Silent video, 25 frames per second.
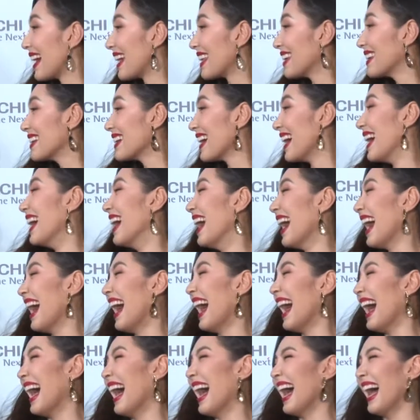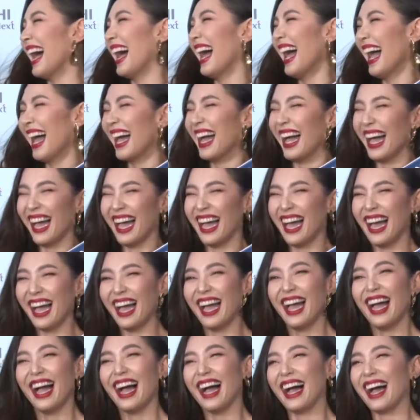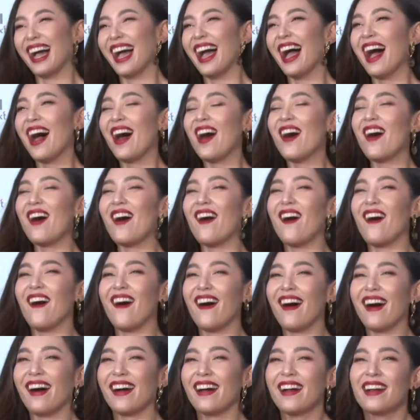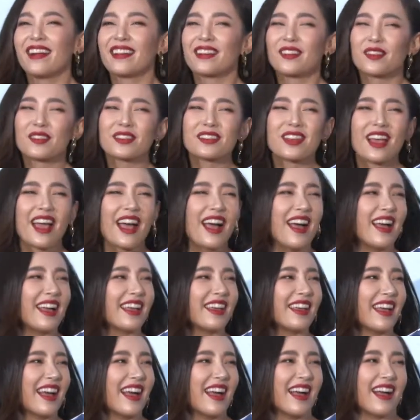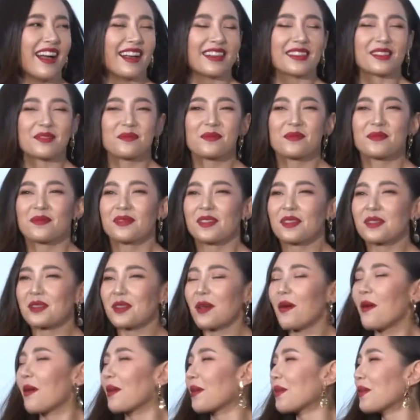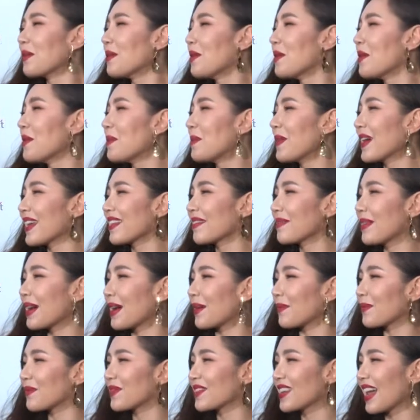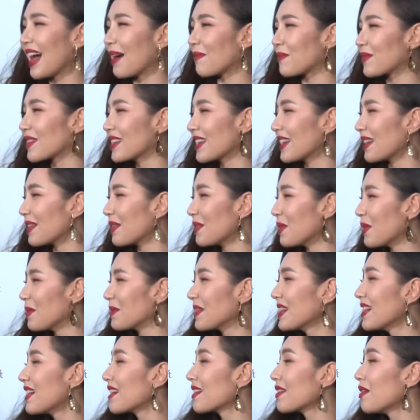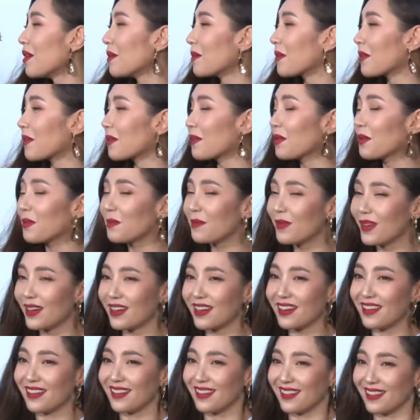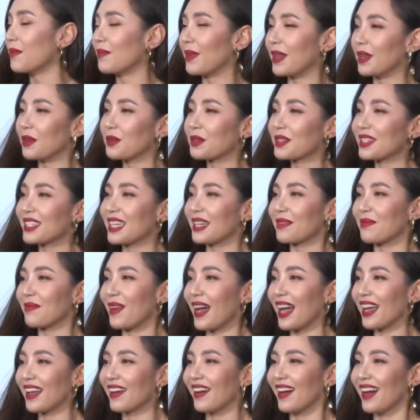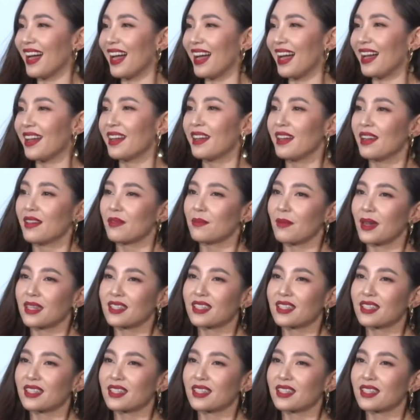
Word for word: กันเรื่อยกันไปเขาเบอร์ อ๋อ ก็ใช่อ่ะ ส่งรูปไปแบบสามสี่รูปเลือกลงรูปเบอร์ เป็นลูกศิษย์ไหมเหรอคะ บาง